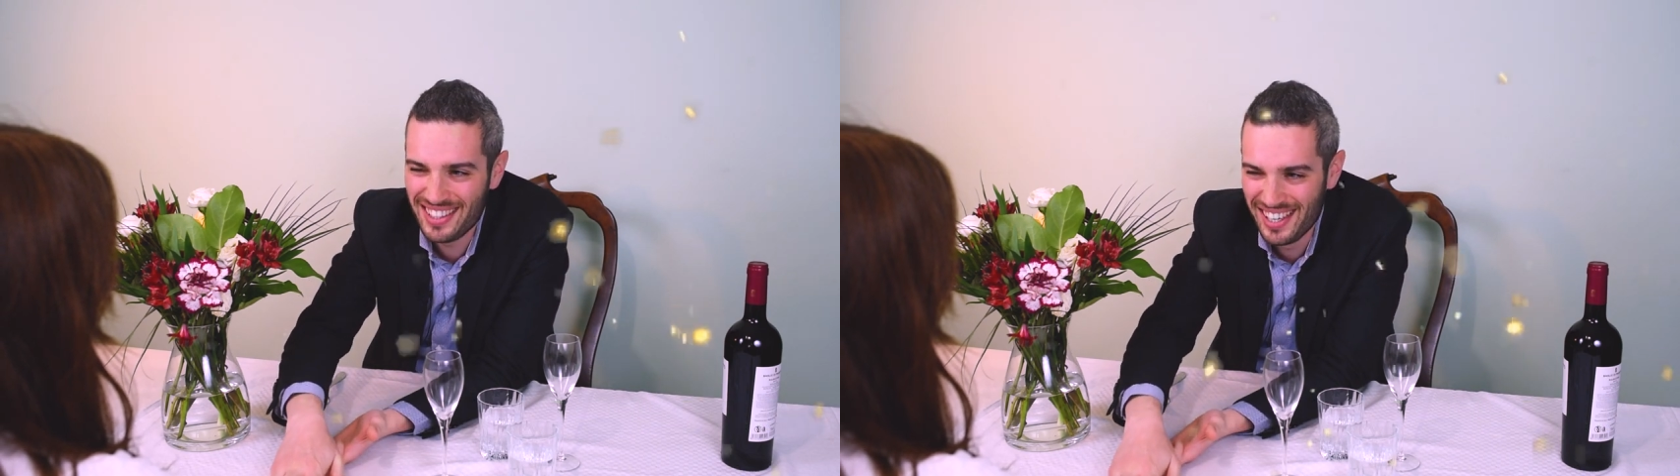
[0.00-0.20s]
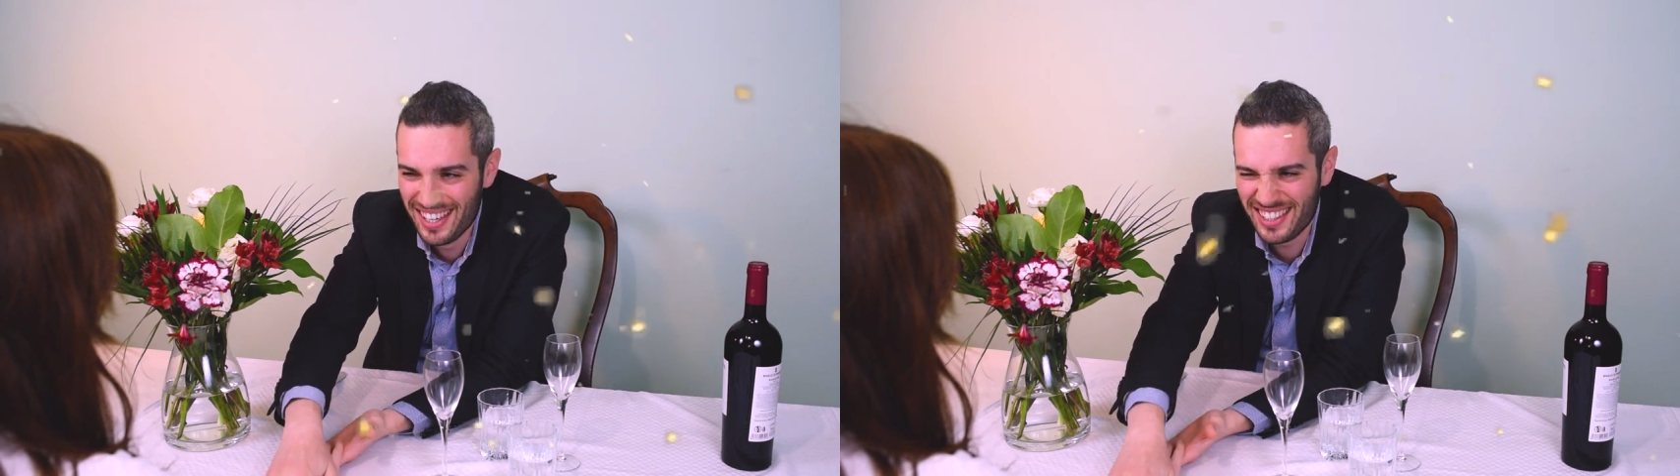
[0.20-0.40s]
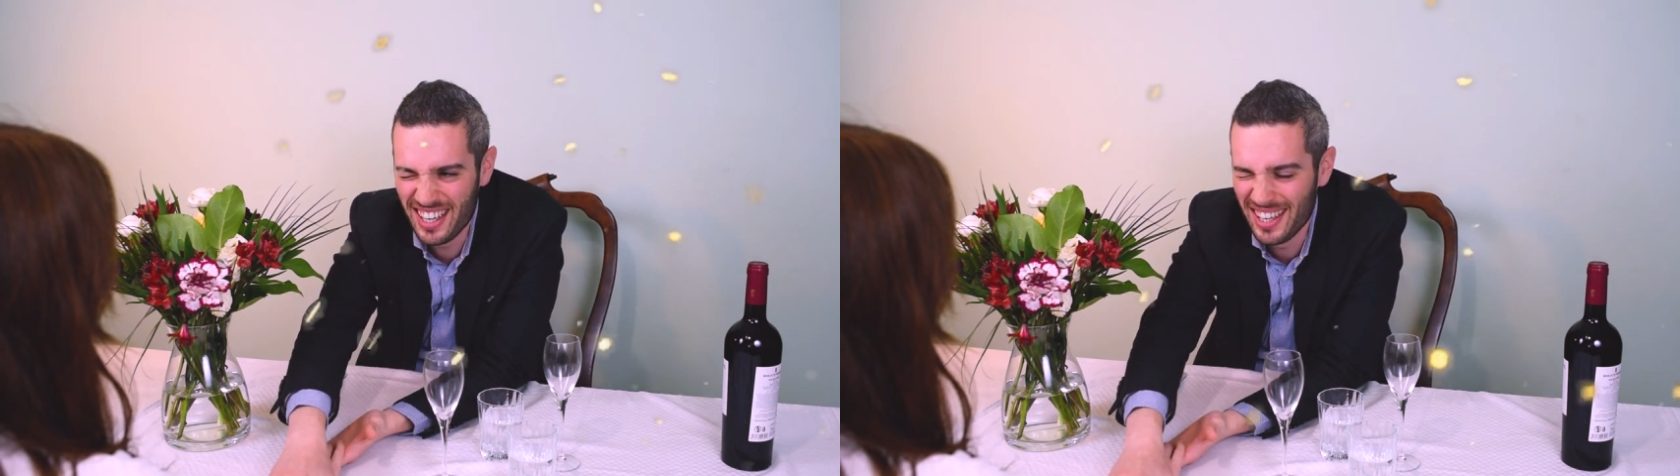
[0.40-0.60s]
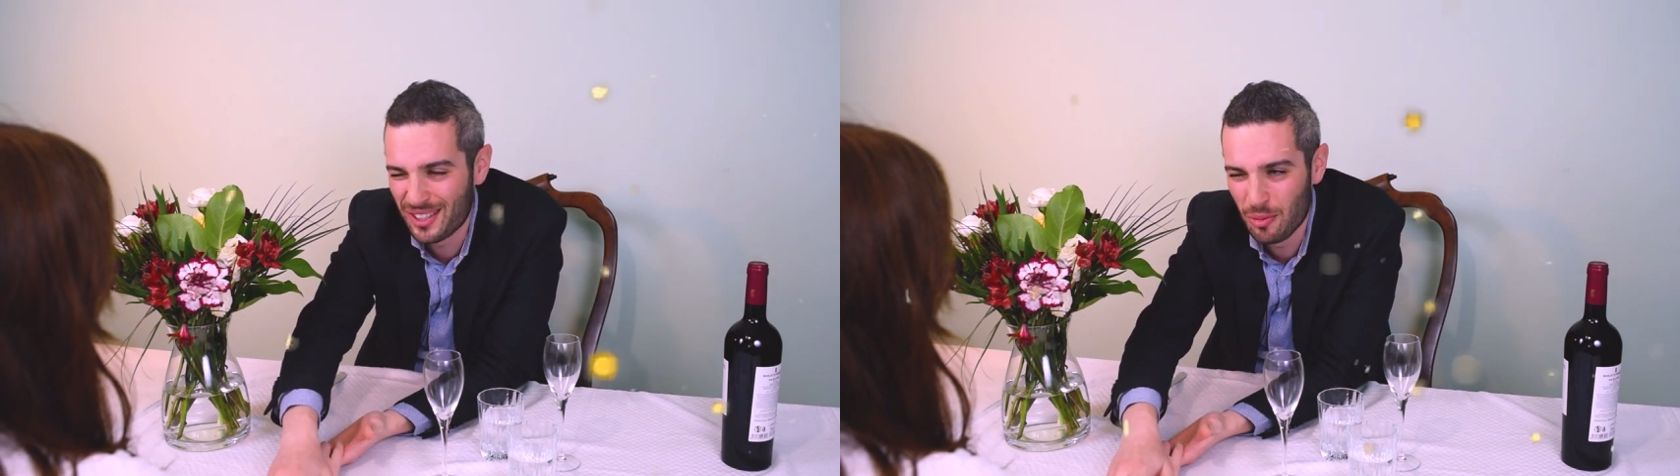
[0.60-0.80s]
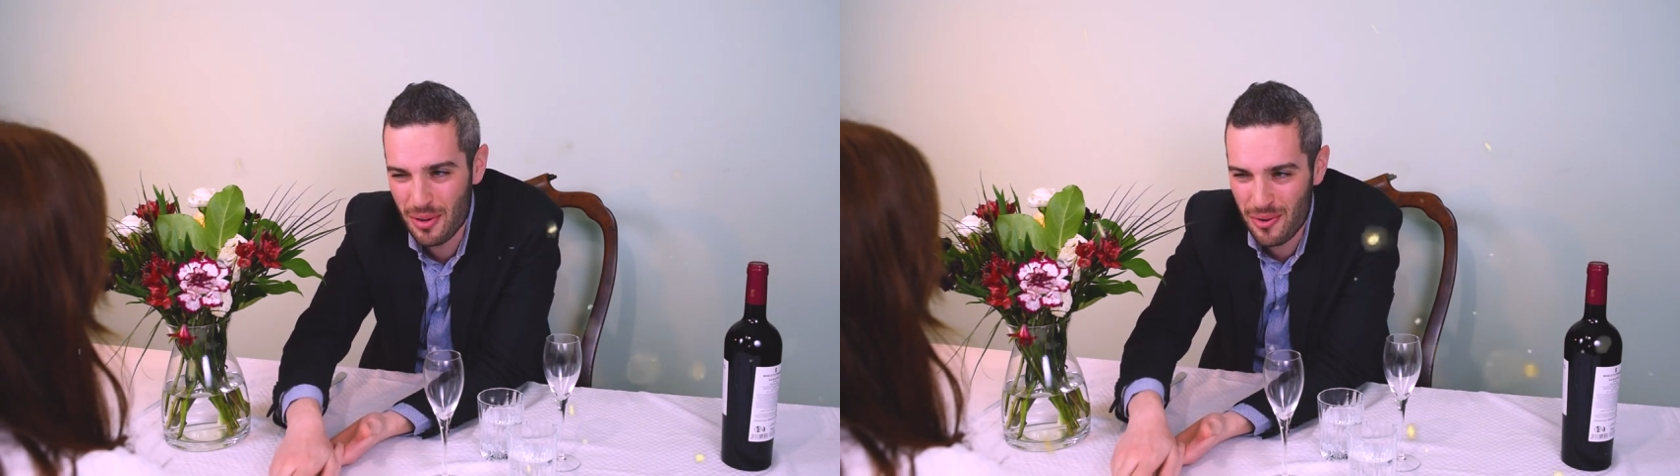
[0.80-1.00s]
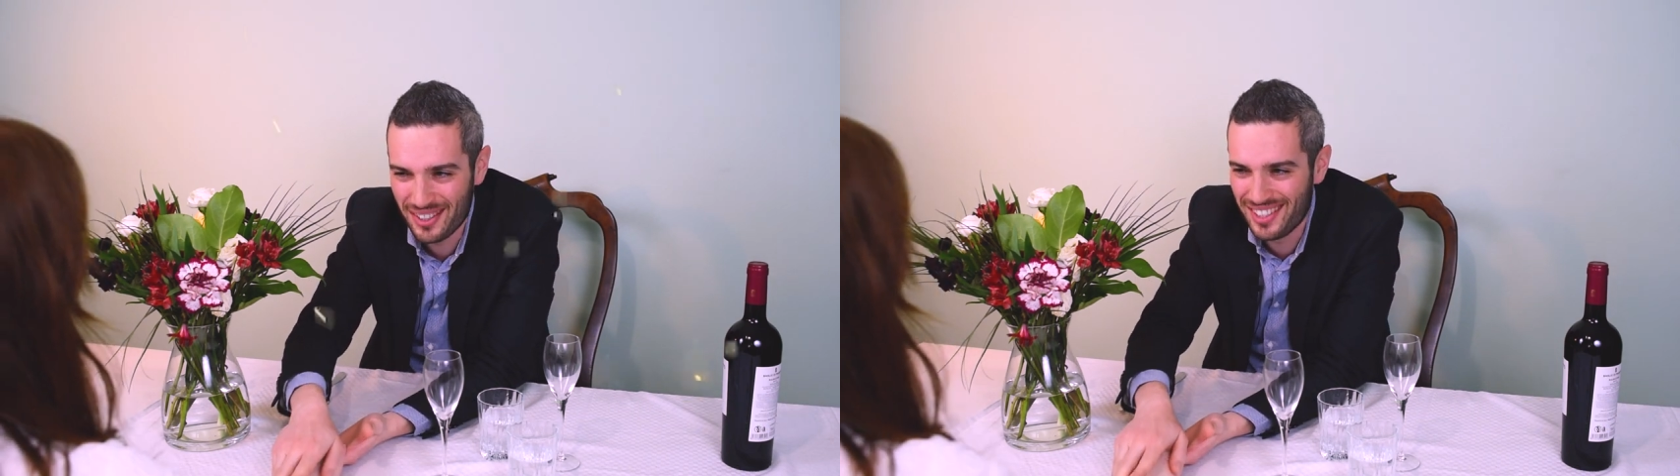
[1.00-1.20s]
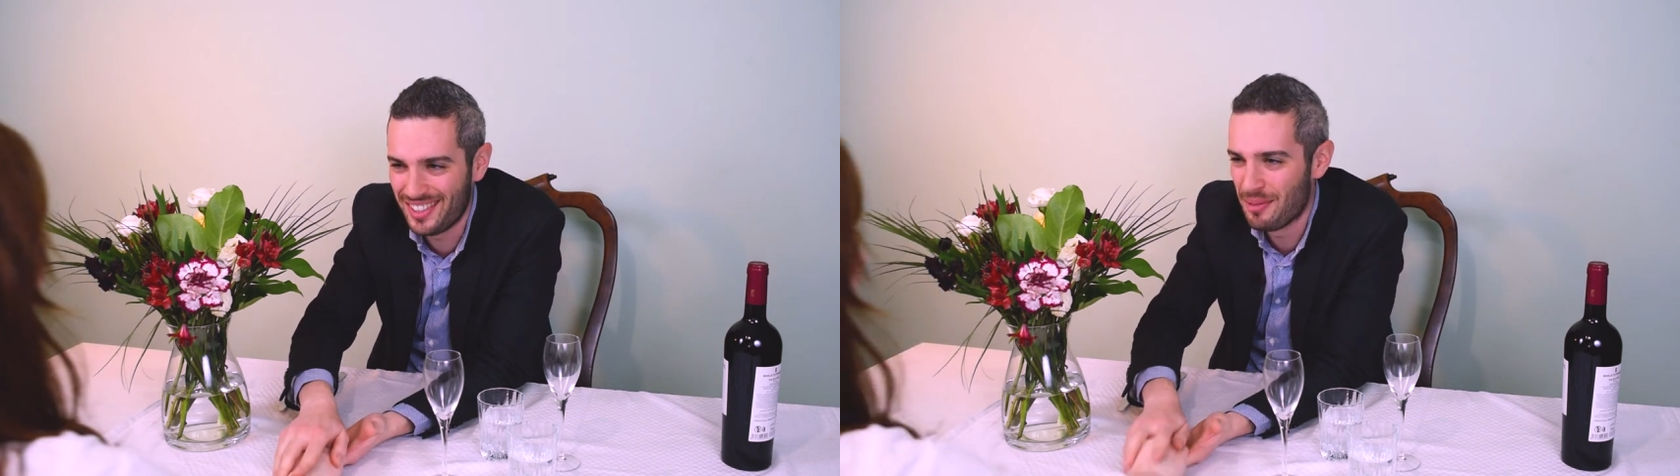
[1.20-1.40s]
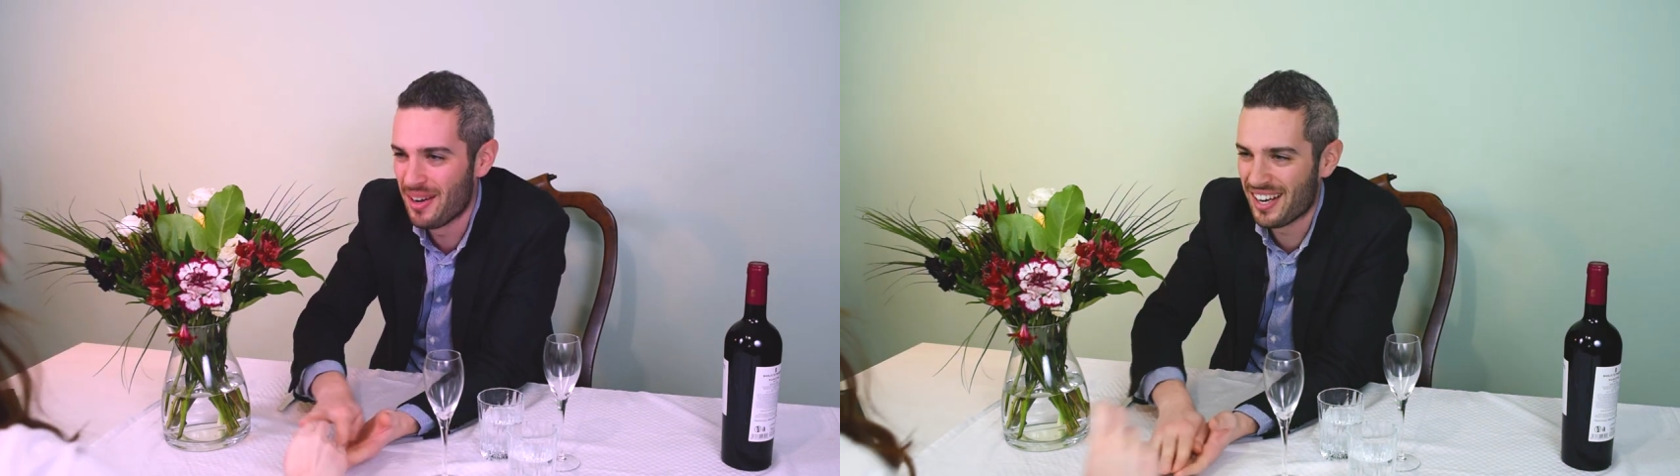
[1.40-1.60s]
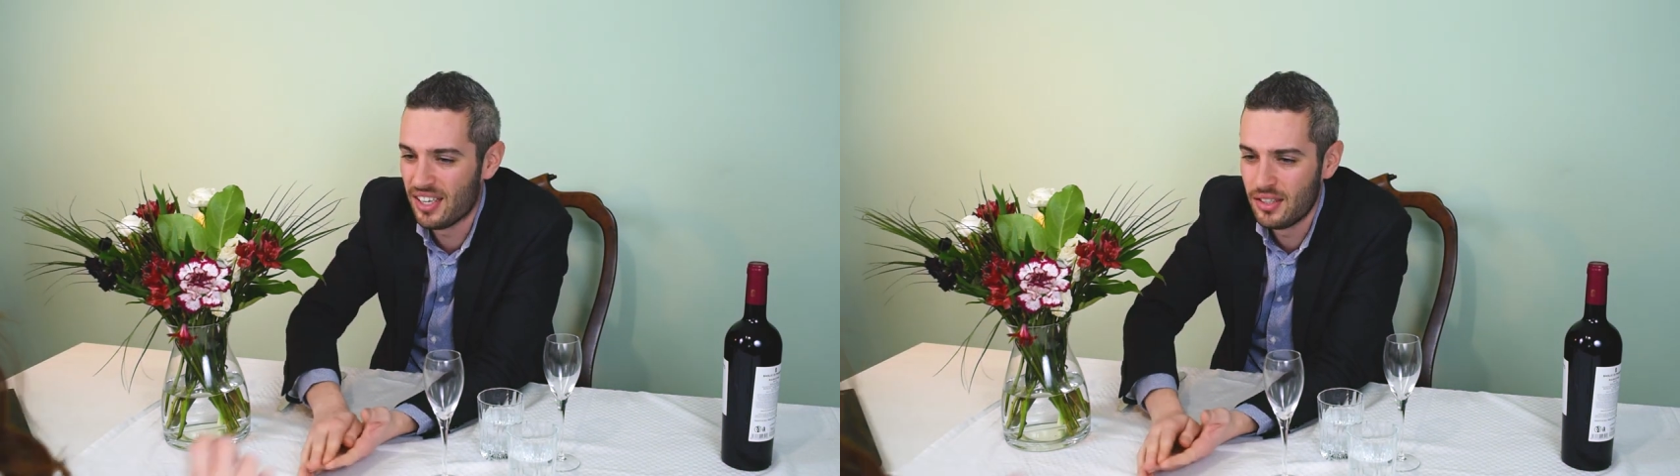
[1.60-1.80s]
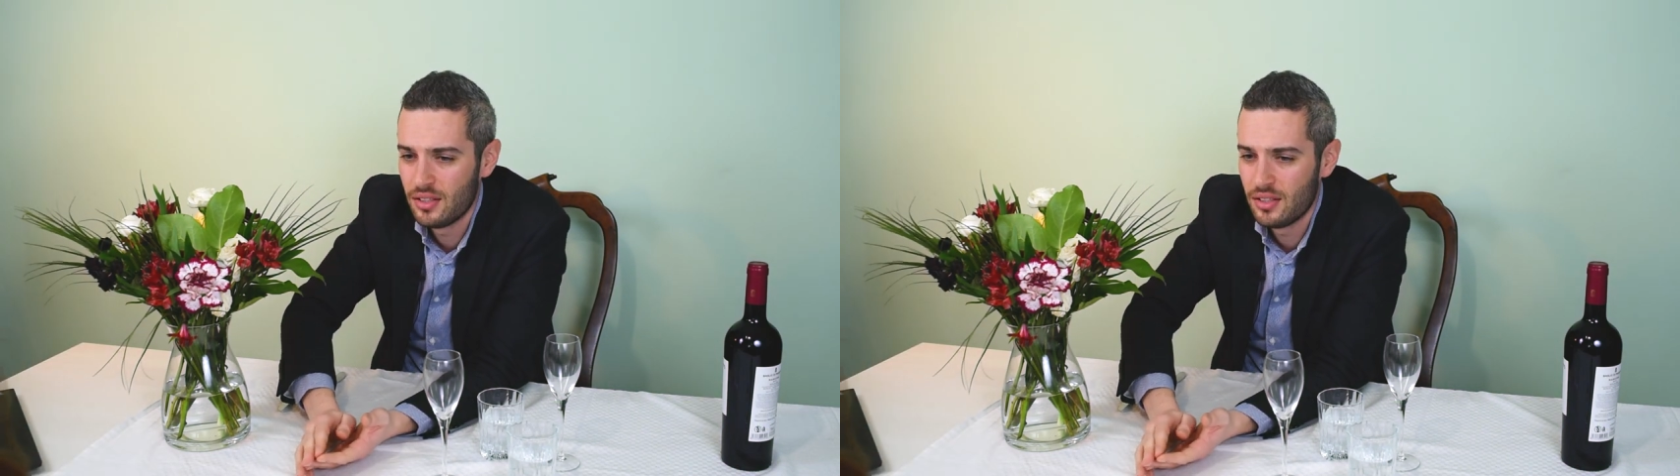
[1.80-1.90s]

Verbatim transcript: tenerti a letto per una settimana.